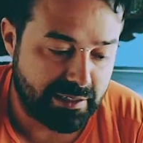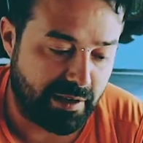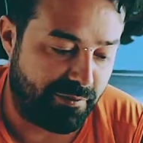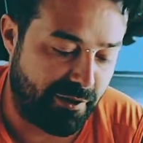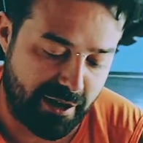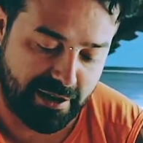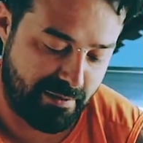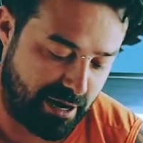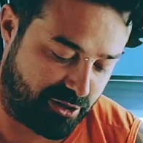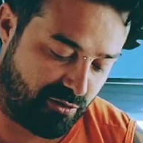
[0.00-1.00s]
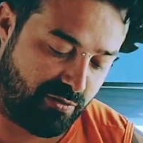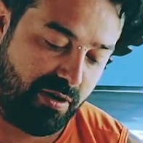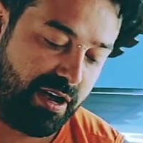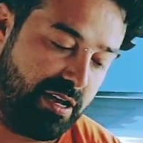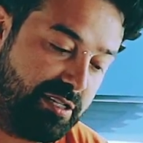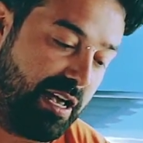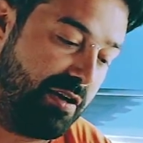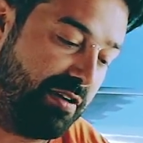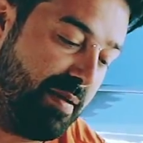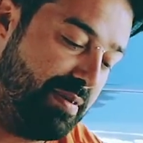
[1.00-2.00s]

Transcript: Tá Mano, eu acho que o correio saiu na